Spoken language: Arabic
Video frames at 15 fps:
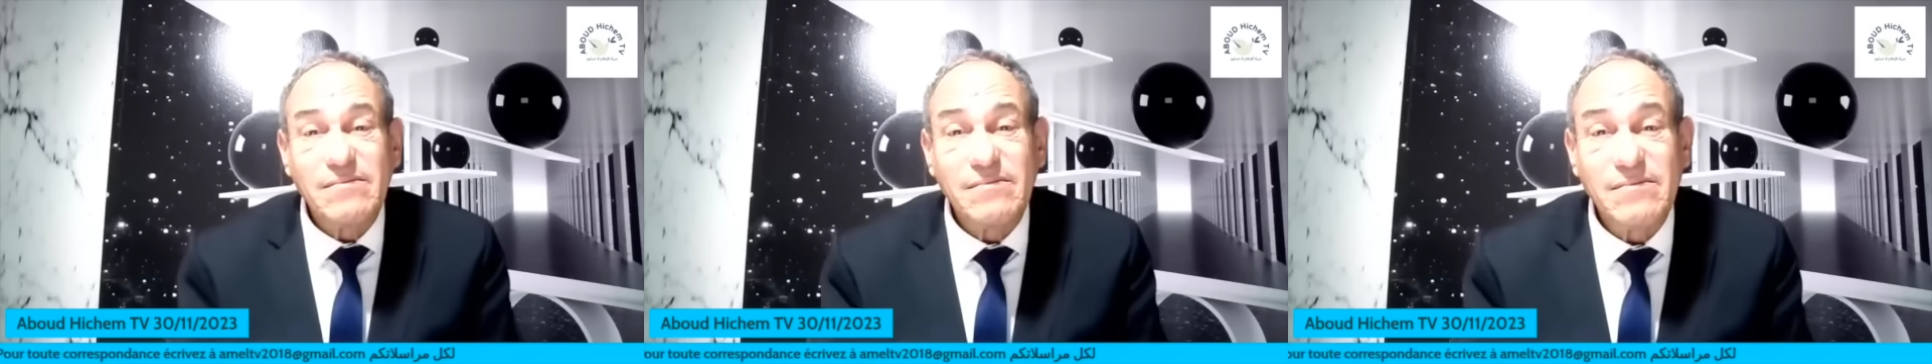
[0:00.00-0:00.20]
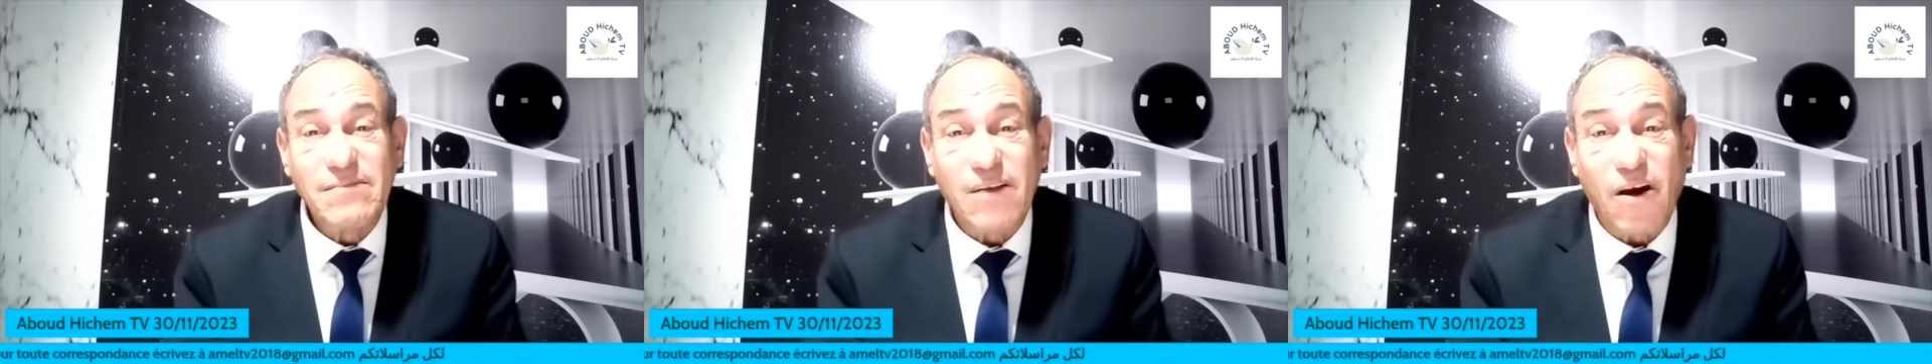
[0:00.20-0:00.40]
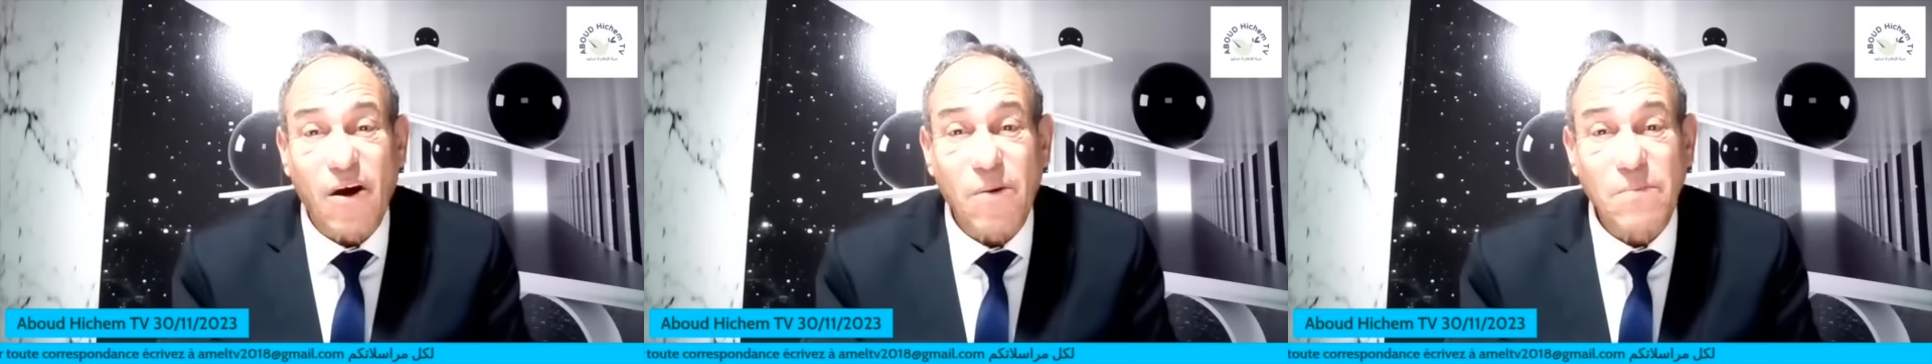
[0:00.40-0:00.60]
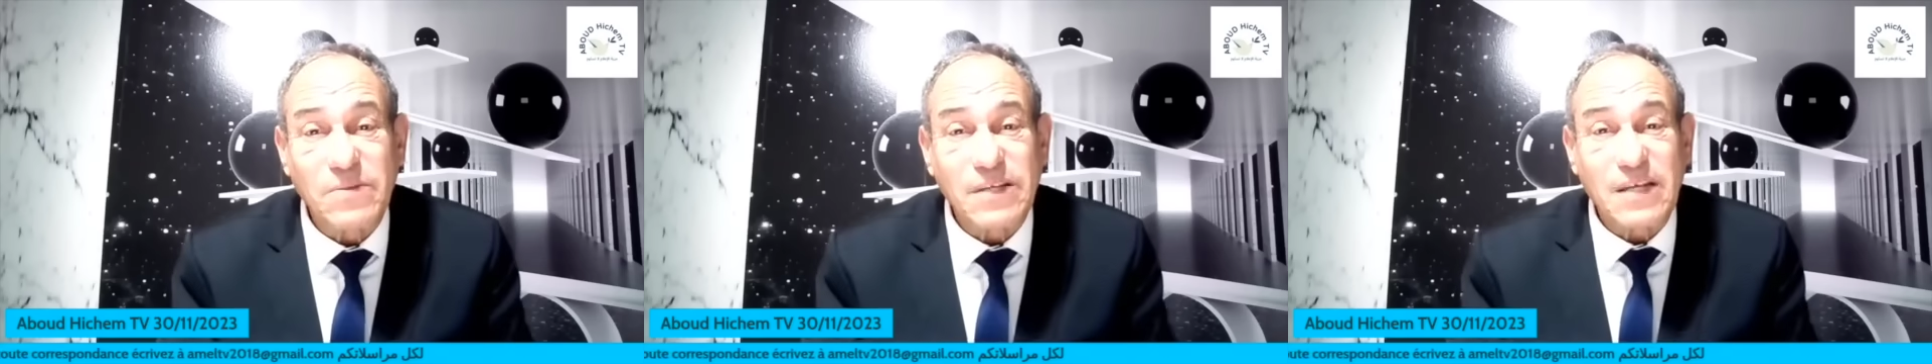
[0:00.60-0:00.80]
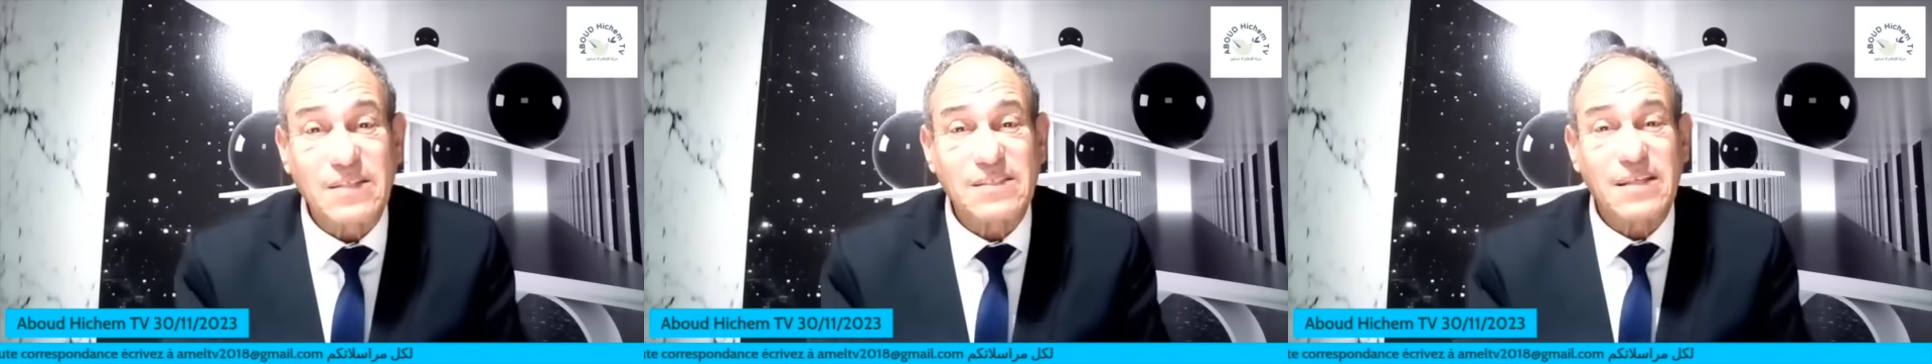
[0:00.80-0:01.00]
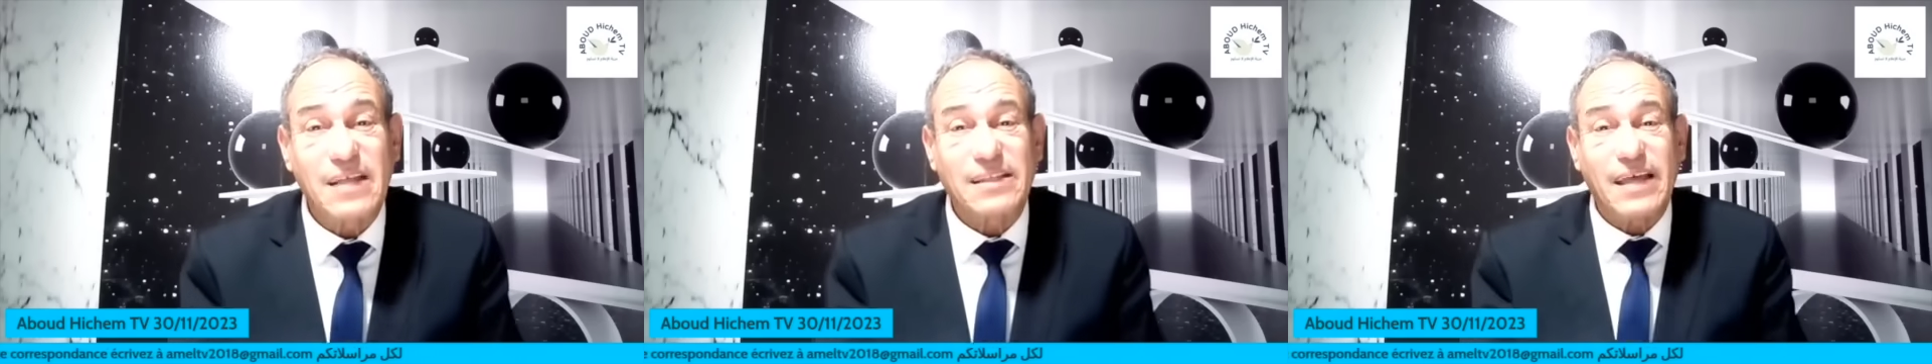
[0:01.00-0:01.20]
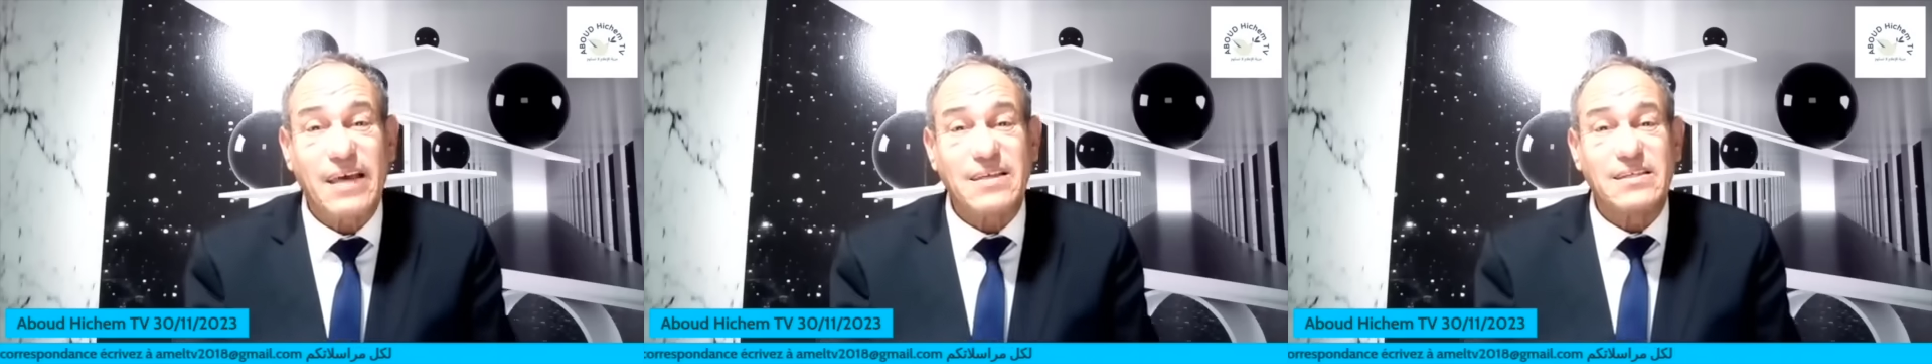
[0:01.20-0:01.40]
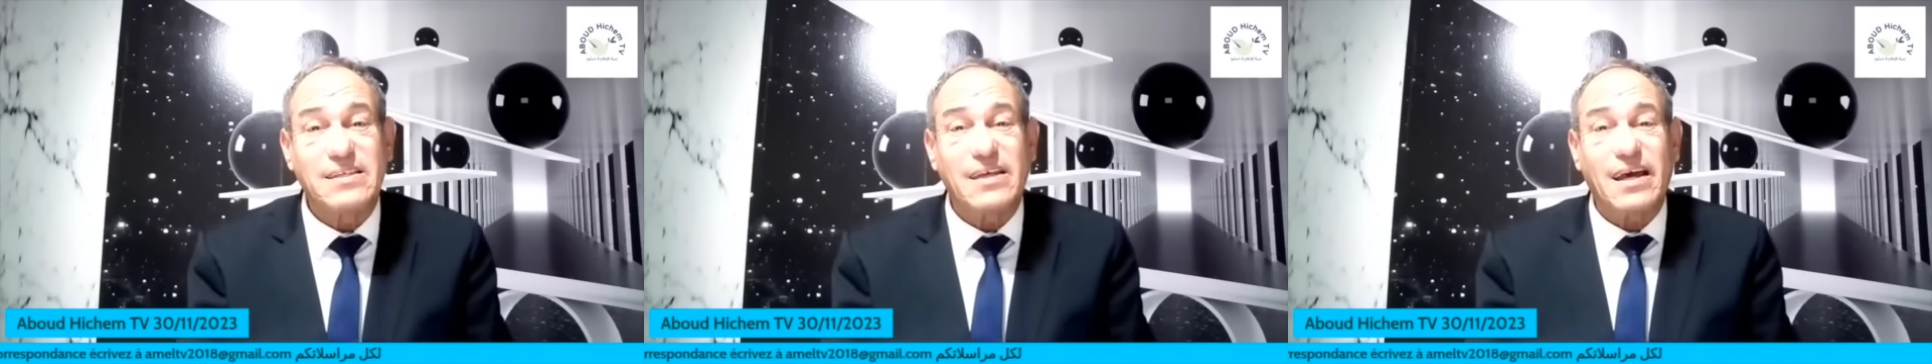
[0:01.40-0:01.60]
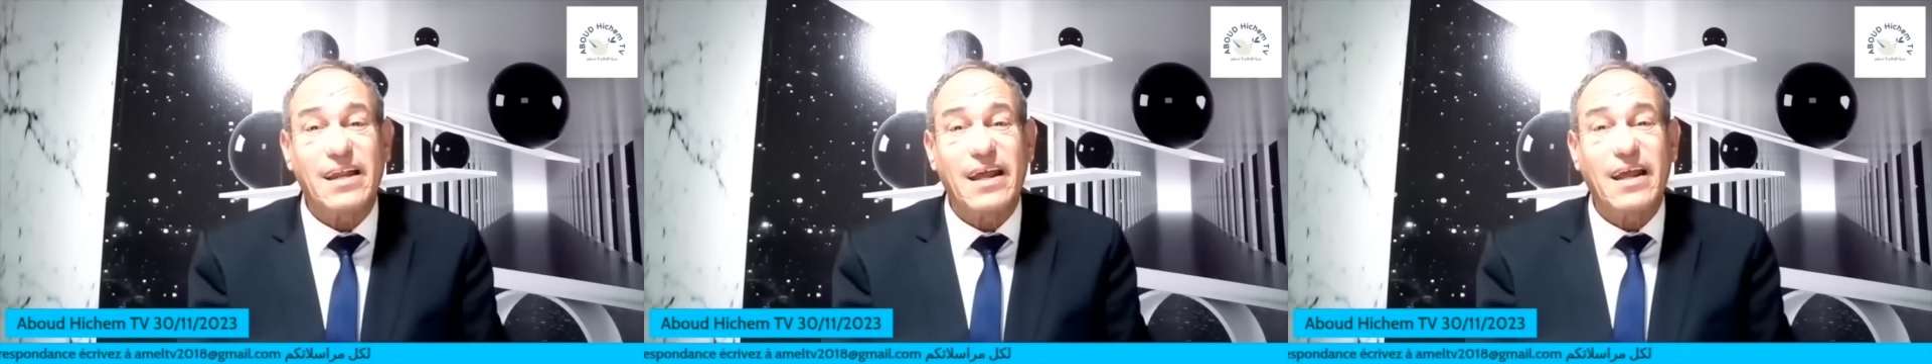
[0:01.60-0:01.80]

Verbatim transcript: لا 15 سنة تاع الاستقلال